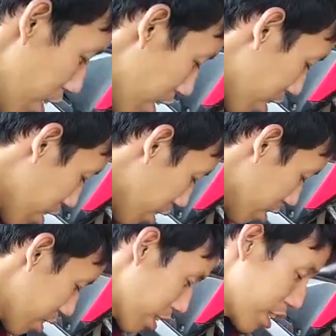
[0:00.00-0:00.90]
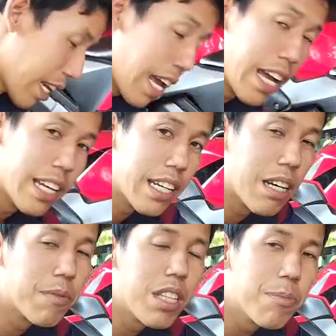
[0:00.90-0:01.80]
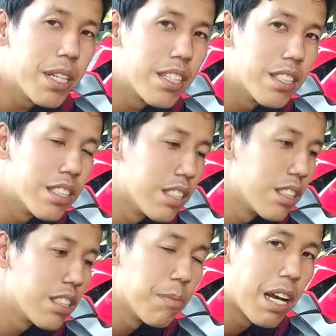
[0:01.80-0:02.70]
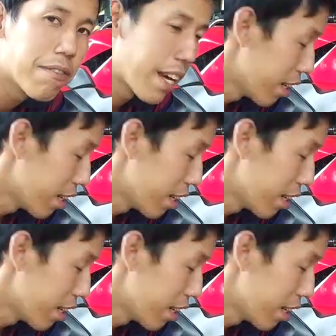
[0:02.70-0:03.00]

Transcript: แล้วก็สเตอร์หน้านะครับจะเป็น 15 ฟั